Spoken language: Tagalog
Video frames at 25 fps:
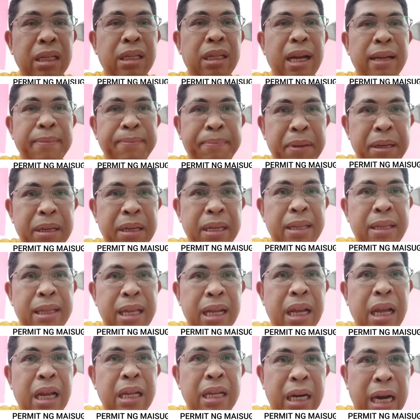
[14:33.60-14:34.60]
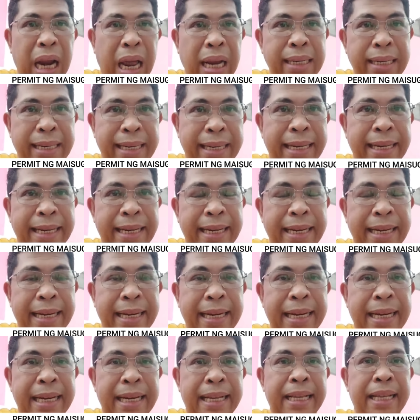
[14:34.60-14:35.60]
Isa siyang political rally.
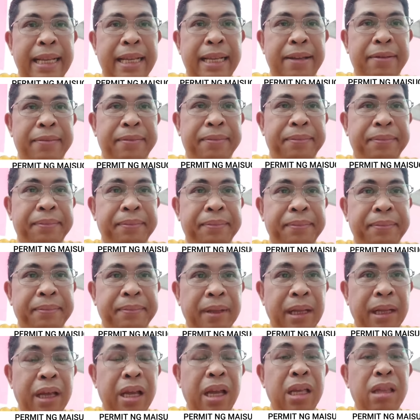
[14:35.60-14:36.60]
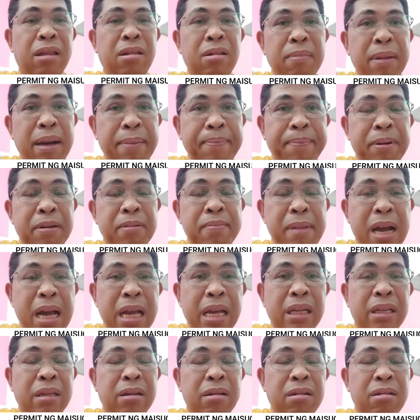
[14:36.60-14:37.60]
Ito man pong
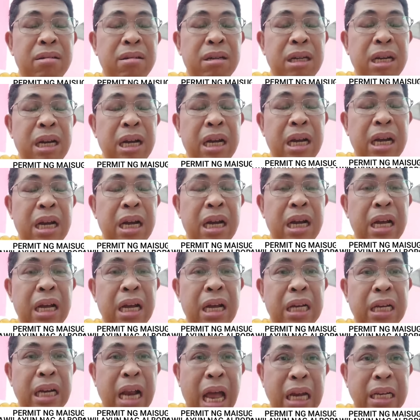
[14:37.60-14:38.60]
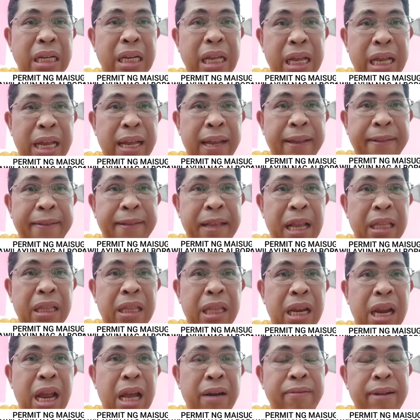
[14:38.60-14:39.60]
maisog uh, rally
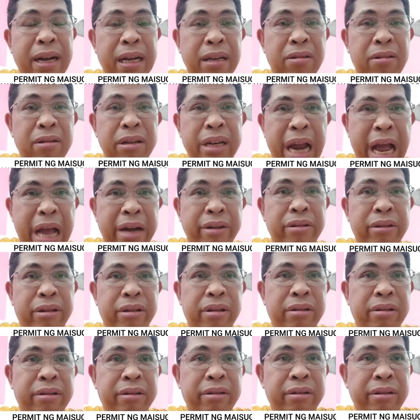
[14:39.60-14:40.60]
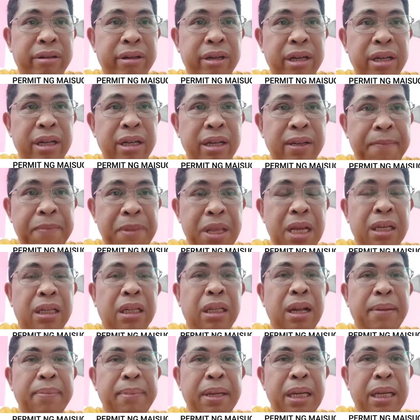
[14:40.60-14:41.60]
na tinawag kong nausog,
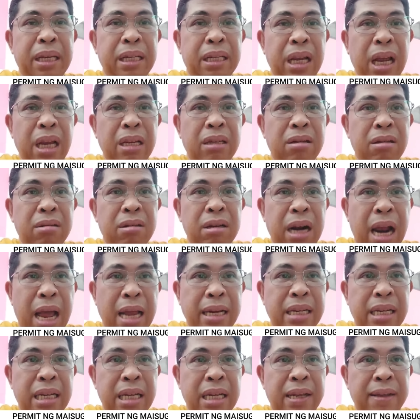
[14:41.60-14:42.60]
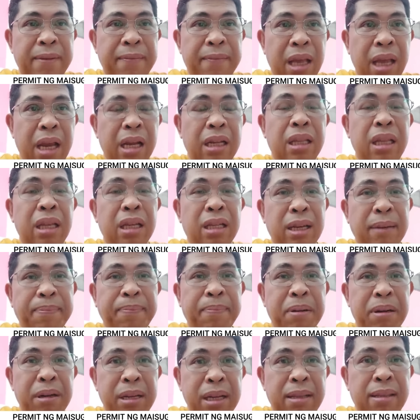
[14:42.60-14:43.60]
destabilization rally, it is
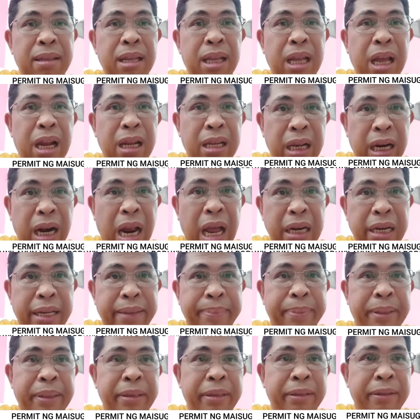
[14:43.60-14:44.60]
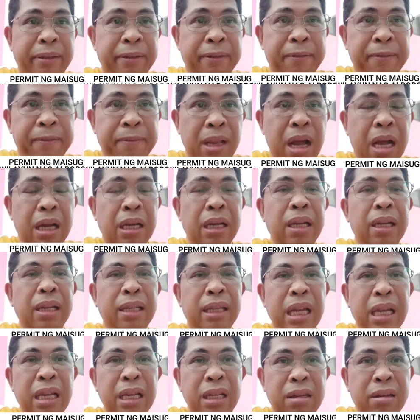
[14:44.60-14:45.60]
a political rally po. Nang
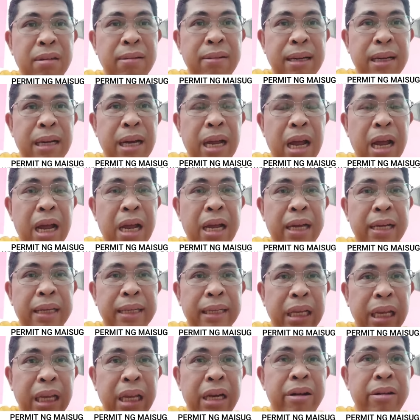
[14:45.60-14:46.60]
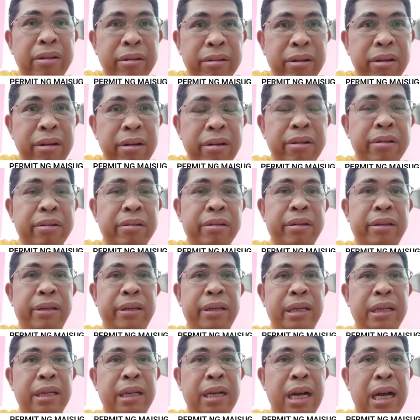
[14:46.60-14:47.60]
intensyon nila, iloklok
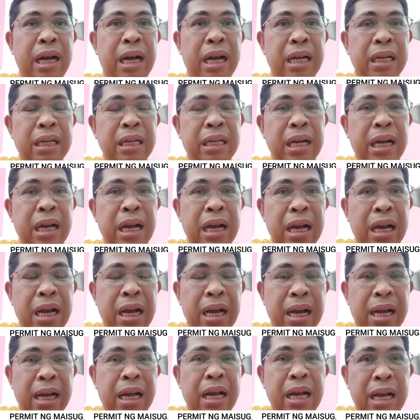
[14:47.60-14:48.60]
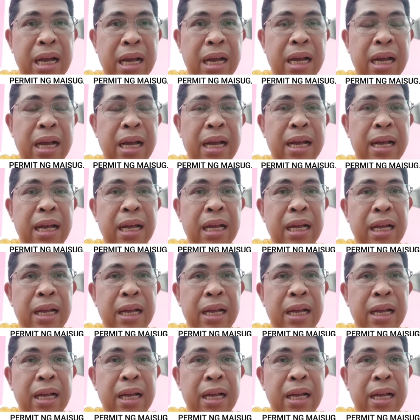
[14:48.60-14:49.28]
ang uh, ah,